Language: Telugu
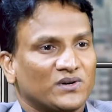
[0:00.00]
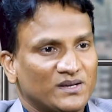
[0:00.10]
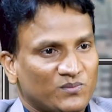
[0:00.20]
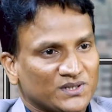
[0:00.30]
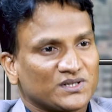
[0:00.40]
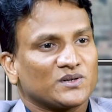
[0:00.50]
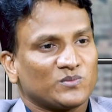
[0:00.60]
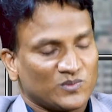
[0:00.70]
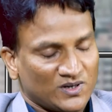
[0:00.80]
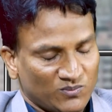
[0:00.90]
ట్వంటీ పర్సెంట్
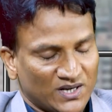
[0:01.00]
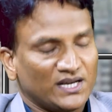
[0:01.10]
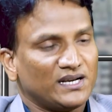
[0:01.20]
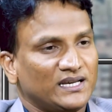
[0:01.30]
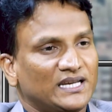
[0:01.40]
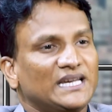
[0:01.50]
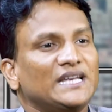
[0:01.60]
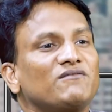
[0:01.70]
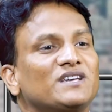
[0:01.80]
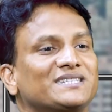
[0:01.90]
ఉన్న మనీని
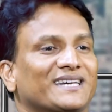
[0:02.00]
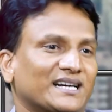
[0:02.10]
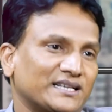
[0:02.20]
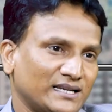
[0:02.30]
ఇన్వెస్ట్ ఎక్కడ